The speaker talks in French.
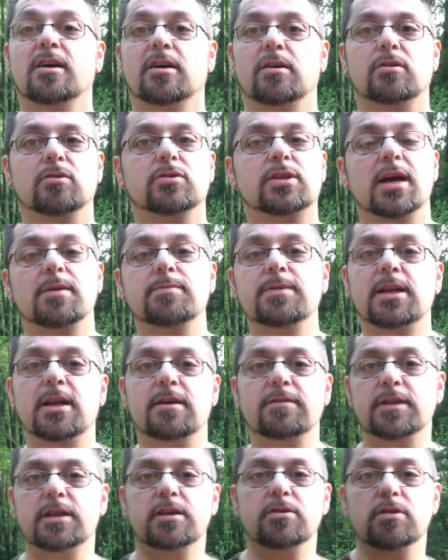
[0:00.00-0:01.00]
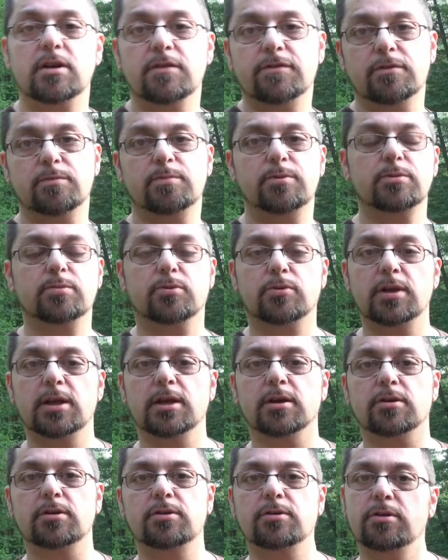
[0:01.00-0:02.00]
On termine la vidéo, elles font plus de bruit
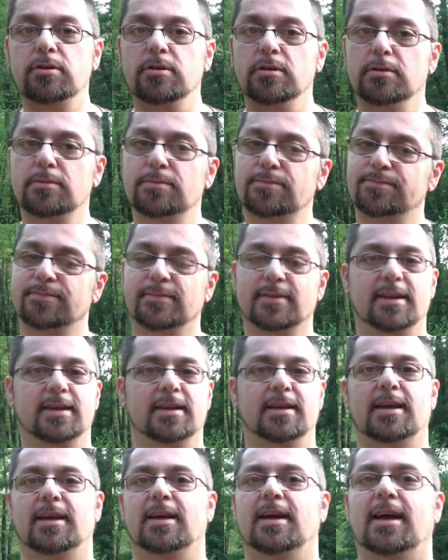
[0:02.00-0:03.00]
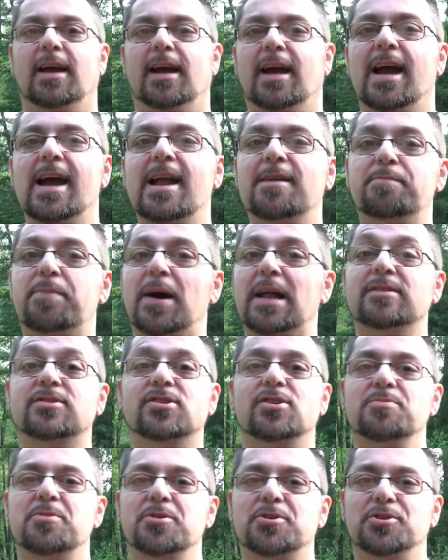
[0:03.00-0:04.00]
les grenouilles. Elles parlent
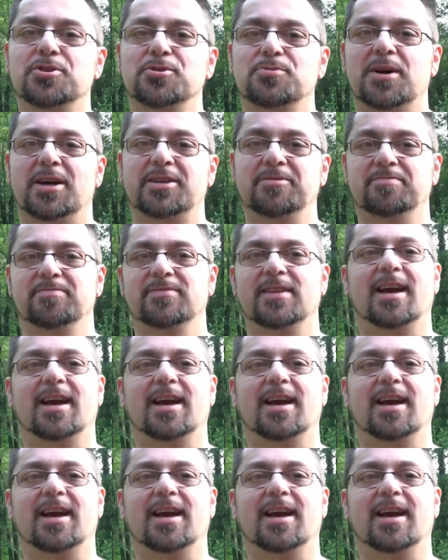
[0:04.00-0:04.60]
seulement quand je parle.